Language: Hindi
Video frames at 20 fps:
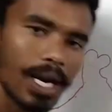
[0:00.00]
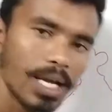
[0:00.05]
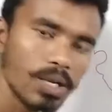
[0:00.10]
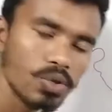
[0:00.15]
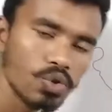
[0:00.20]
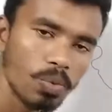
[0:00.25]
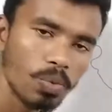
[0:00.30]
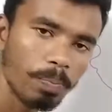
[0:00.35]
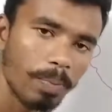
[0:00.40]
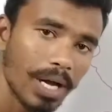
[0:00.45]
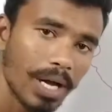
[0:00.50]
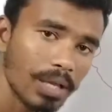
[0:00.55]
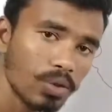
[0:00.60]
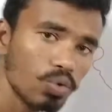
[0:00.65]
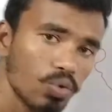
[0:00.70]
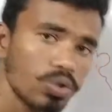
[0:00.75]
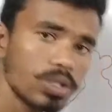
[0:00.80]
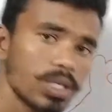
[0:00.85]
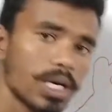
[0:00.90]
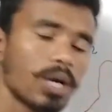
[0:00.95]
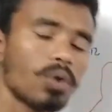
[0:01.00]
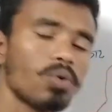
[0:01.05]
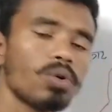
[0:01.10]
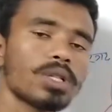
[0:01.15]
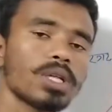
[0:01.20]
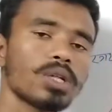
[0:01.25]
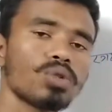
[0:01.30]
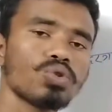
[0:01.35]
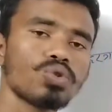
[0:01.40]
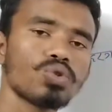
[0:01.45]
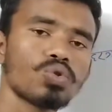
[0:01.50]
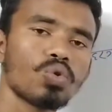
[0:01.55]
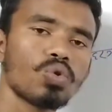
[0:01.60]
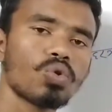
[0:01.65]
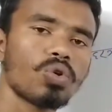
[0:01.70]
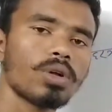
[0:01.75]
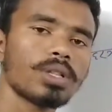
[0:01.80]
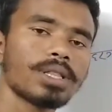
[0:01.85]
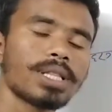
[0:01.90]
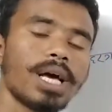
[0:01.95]
पहला जो पालतू जानवर था दोस्तों
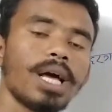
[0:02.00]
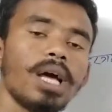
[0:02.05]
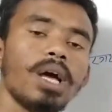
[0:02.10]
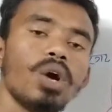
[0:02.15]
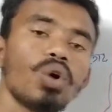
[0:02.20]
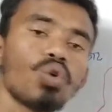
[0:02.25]
कौन था